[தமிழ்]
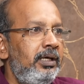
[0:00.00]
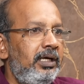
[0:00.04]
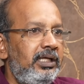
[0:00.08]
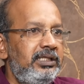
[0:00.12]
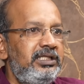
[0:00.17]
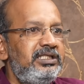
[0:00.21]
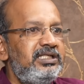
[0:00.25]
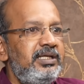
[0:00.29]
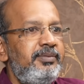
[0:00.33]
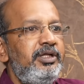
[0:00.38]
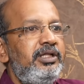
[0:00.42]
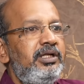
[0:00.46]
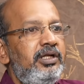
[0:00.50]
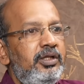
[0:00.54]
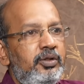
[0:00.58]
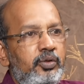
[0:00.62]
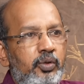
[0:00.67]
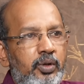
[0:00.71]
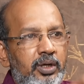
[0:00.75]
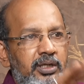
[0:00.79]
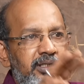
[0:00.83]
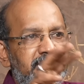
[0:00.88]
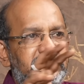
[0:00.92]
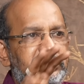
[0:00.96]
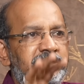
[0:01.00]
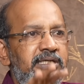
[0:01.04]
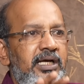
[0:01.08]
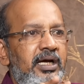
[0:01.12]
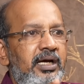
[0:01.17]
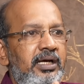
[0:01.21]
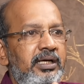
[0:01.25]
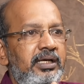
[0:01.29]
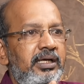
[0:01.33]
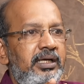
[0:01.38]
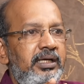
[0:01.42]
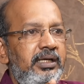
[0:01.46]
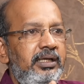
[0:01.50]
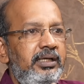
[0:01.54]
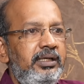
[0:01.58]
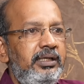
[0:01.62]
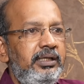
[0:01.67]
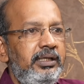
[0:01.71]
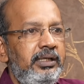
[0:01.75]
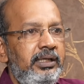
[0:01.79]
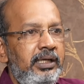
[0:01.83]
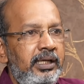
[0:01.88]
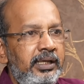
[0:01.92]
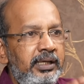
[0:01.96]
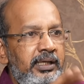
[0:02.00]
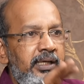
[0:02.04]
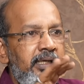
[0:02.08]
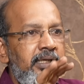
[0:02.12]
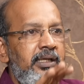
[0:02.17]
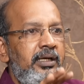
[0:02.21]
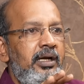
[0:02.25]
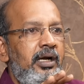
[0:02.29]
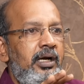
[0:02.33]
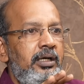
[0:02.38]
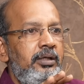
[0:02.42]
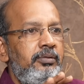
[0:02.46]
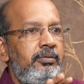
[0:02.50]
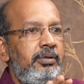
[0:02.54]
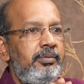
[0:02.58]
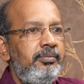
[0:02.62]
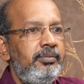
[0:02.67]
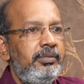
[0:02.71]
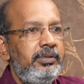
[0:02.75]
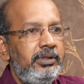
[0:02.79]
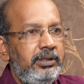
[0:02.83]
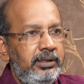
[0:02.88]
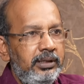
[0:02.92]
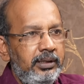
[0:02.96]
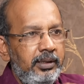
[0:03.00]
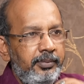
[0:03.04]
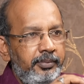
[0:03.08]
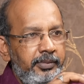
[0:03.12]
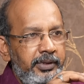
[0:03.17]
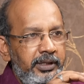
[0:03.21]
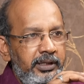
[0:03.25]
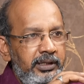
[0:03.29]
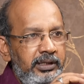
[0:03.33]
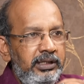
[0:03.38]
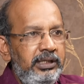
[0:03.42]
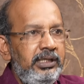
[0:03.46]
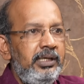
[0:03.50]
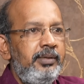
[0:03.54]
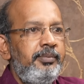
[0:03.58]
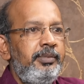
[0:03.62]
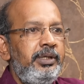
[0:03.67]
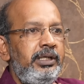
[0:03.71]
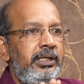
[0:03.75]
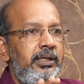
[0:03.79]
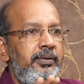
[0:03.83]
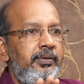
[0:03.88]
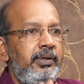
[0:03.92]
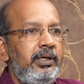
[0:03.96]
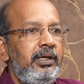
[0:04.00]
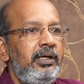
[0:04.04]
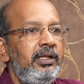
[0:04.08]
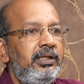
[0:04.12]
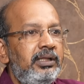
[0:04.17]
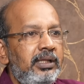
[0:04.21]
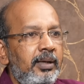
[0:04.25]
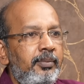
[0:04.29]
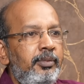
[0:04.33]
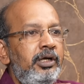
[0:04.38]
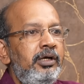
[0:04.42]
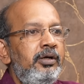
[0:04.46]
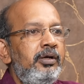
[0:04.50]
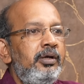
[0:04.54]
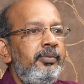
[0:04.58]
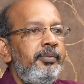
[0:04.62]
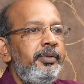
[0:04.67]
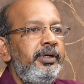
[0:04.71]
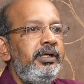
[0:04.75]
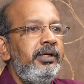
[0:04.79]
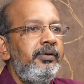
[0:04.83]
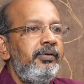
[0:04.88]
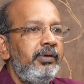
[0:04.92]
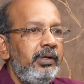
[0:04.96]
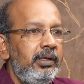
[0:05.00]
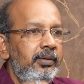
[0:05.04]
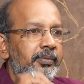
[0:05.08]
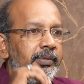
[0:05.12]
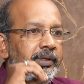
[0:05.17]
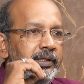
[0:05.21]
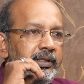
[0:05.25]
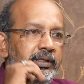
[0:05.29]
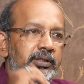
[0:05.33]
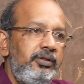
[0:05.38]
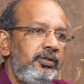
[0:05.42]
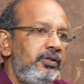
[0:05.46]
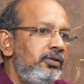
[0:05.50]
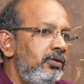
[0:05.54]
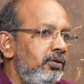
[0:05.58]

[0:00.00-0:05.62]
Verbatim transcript: அந்த சமயத்தில் தொடர்ச்சியாக இலங்கை இராணுவம் நம் இந்திய மீனவர்கள் தமிழக மீனவர்கள் மீது